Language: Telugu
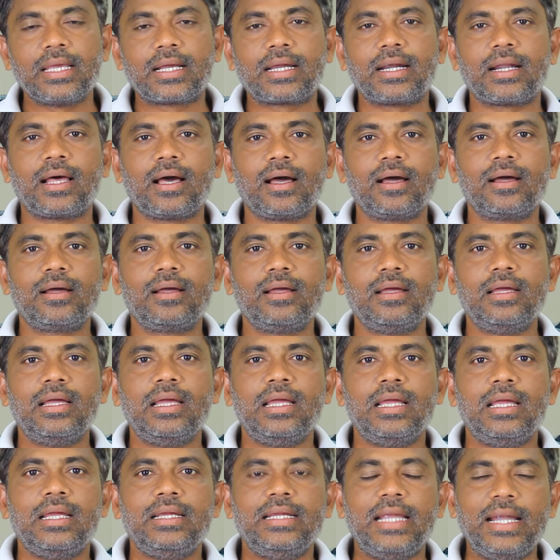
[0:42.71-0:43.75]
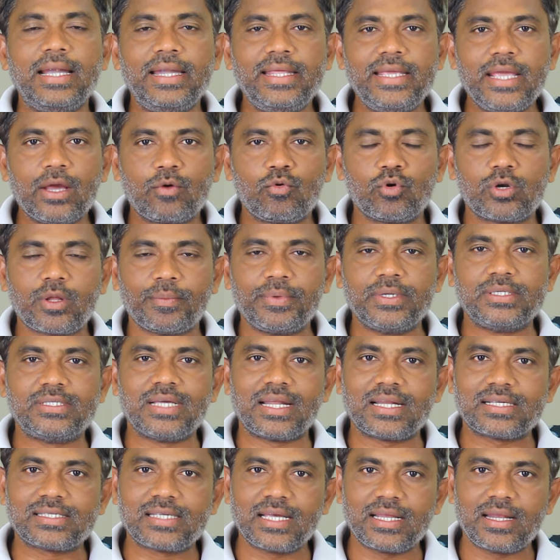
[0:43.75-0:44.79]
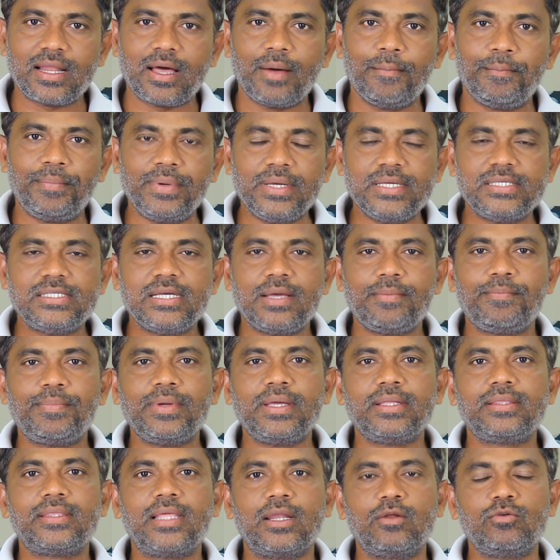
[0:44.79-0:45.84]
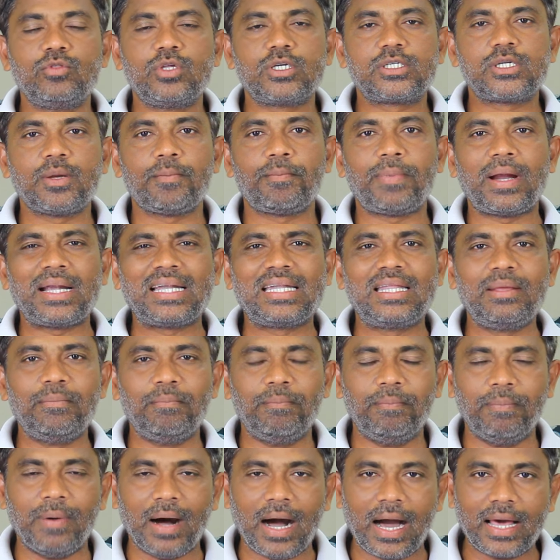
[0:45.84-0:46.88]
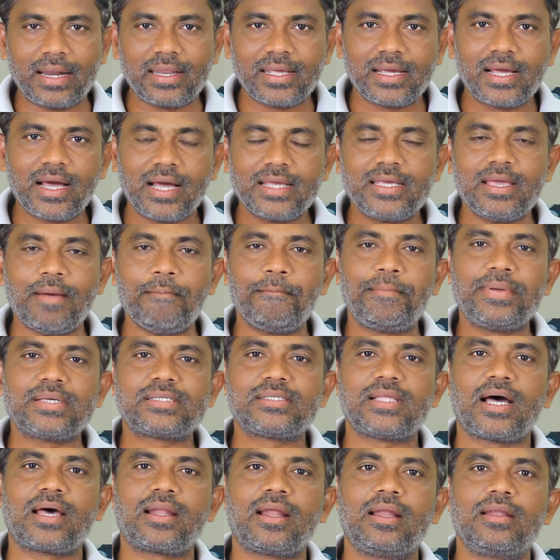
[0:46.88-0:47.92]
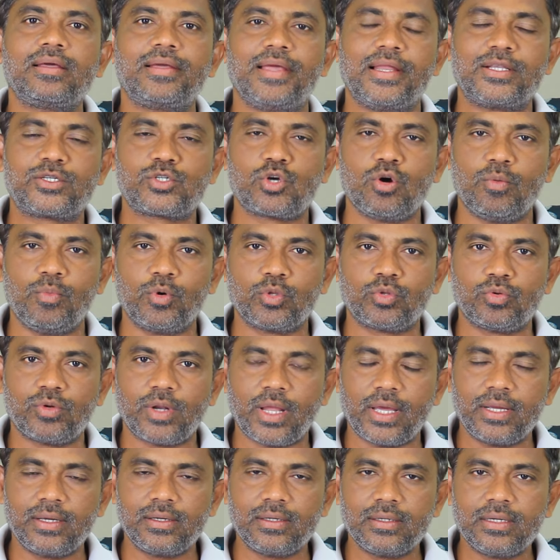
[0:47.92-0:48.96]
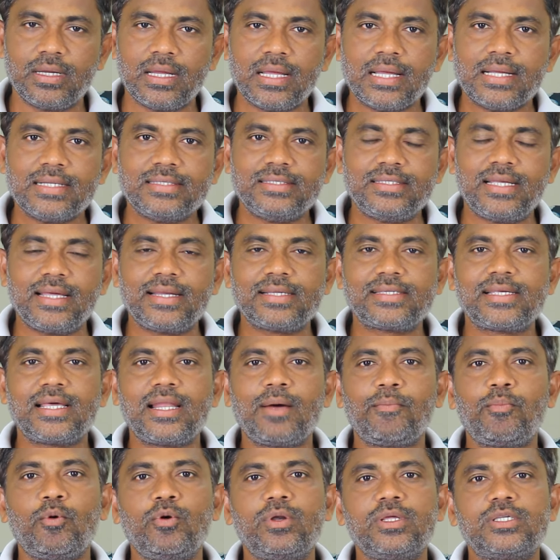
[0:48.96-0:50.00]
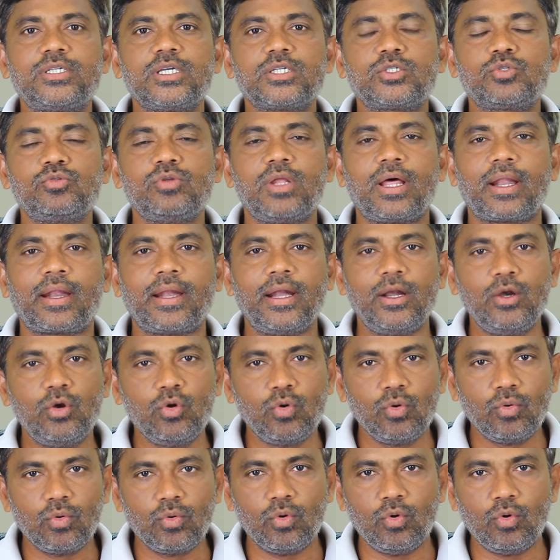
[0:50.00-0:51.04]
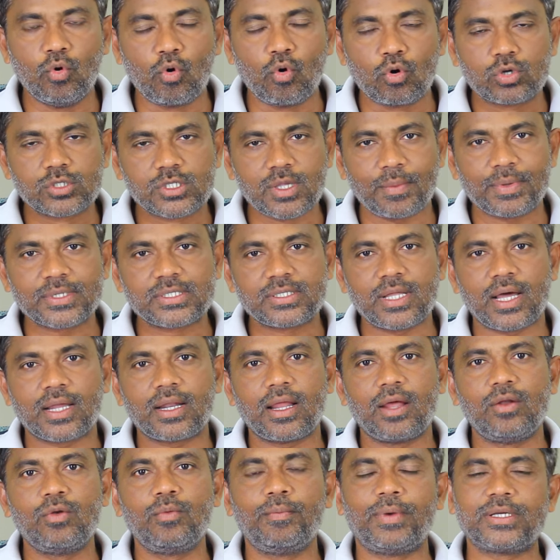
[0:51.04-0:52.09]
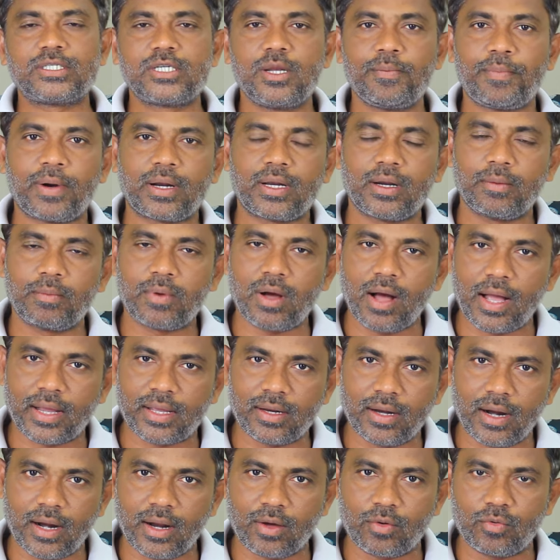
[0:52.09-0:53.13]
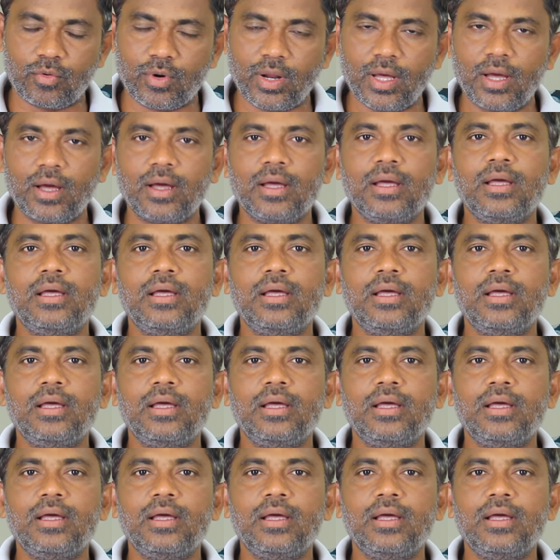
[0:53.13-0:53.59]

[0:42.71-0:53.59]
ఇక్కడ ఎన్డీఏ కూటమి జనసేన బీజేపీ తెలుగుదేశం పార్టీ భారీగా ఎంపీ స్థానాలు గెలుచుకోబోతున్నాయి జనసేన పోటీ చేస్తున్న రెండు లోక్సభ స్థానాలు మచిలీపట్నం కాకినాడ కూడా